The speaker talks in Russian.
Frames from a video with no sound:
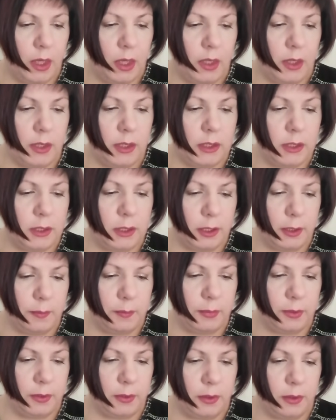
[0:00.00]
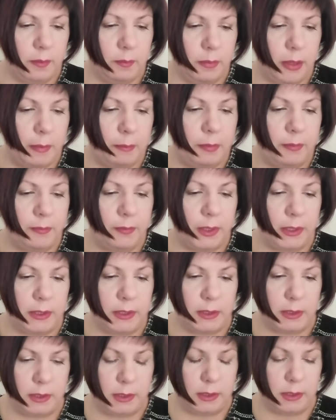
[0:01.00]
Рескрипт Папы
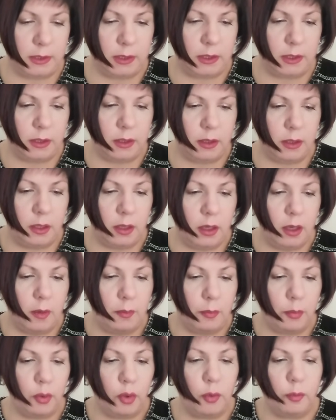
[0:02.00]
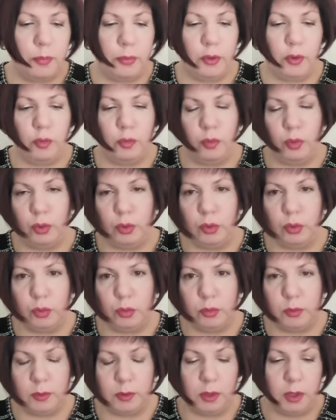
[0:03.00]
Франциска про
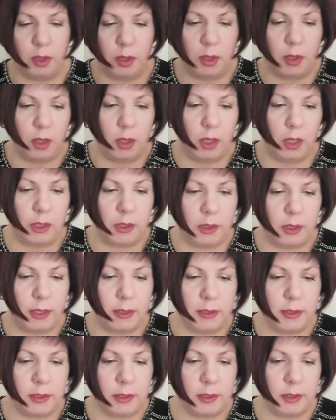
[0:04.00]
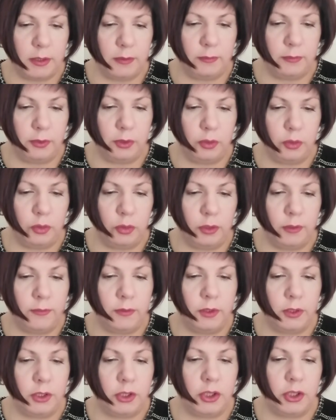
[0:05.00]
приумоту от 11 июля
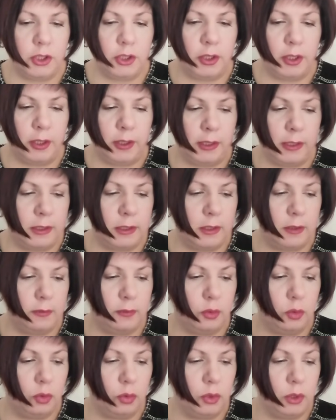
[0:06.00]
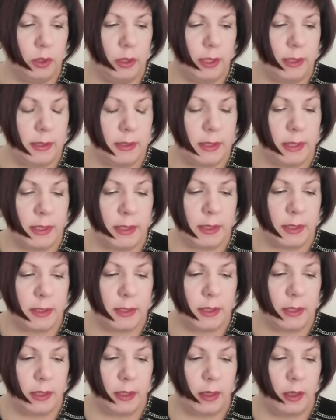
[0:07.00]
2013 года
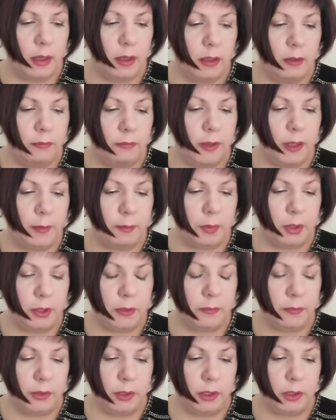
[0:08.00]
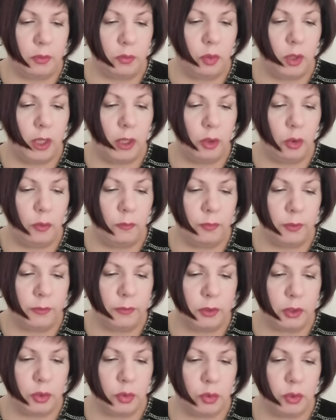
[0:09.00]
касается реформирования
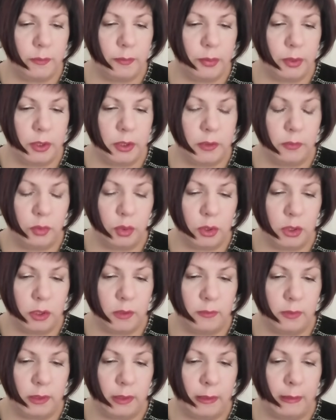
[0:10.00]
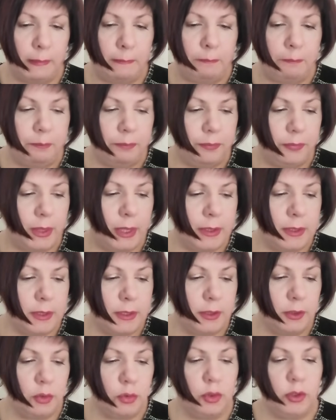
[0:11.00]
уголовного судопроизводства на
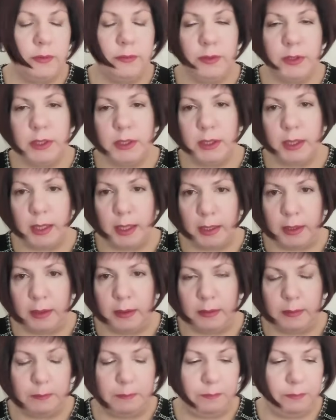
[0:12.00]
территории Ватикана